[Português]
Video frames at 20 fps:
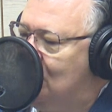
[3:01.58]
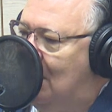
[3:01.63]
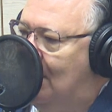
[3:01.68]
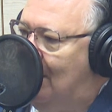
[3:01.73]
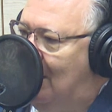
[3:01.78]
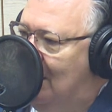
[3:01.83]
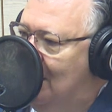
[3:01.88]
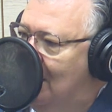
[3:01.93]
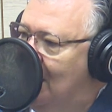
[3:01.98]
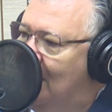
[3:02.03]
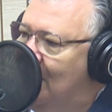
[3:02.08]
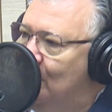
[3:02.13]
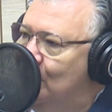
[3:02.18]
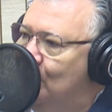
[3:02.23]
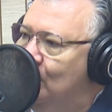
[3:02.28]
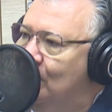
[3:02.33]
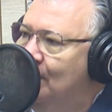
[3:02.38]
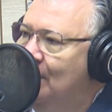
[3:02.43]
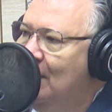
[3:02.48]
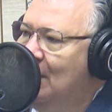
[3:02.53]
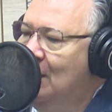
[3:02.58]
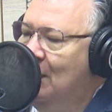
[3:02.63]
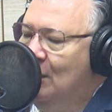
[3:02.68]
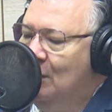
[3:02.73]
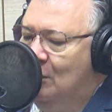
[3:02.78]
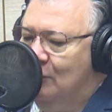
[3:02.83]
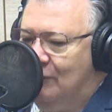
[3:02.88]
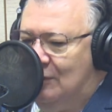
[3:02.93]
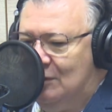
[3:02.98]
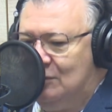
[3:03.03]
trabalhando.
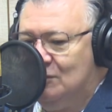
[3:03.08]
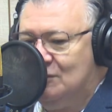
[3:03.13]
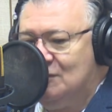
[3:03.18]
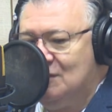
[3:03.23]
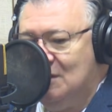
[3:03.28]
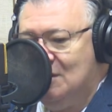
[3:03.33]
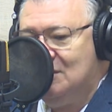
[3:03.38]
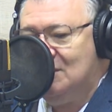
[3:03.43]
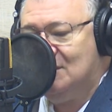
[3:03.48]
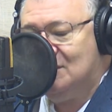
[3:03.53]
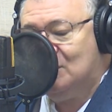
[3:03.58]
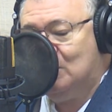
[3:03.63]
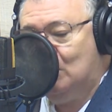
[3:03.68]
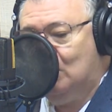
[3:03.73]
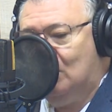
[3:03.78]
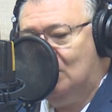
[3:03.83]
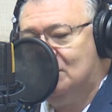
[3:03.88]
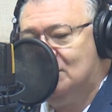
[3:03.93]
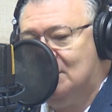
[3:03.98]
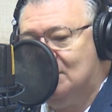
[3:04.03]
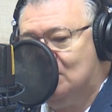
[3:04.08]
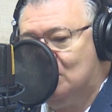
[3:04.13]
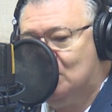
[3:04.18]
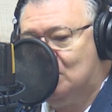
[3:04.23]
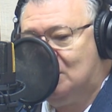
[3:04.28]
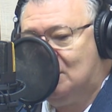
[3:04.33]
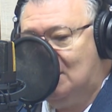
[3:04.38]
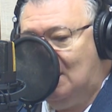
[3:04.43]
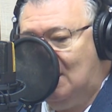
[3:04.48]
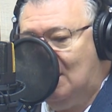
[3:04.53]
Louvado seja, Senhor
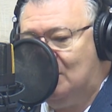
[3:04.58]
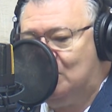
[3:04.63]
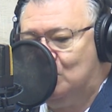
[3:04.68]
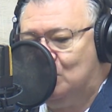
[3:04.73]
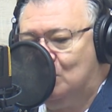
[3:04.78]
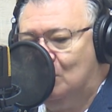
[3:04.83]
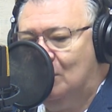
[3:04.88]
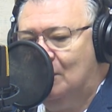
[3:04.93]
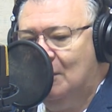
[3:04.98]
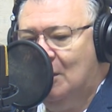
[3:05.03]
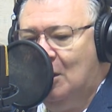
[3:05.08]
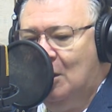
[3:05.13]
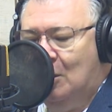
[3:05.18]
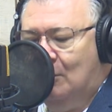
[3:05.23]
Jesus Cristo,